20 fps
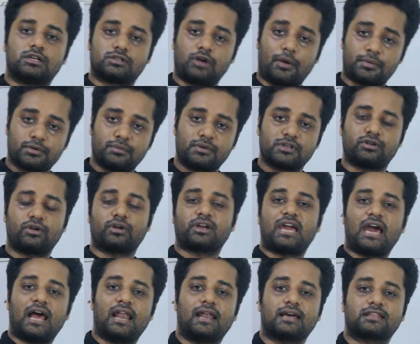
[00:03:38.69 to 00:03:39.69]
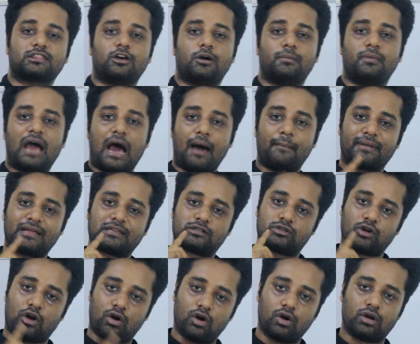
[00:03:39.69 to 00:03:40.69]
সবসময় যেন খেয়াল রাখতে হবে আমরা
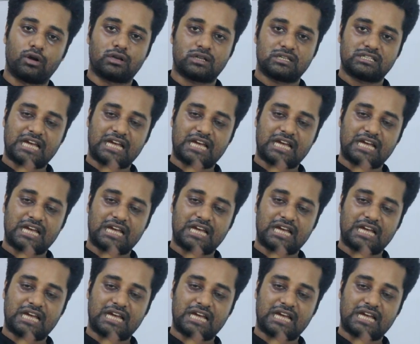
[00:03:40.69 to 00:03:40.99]
যখন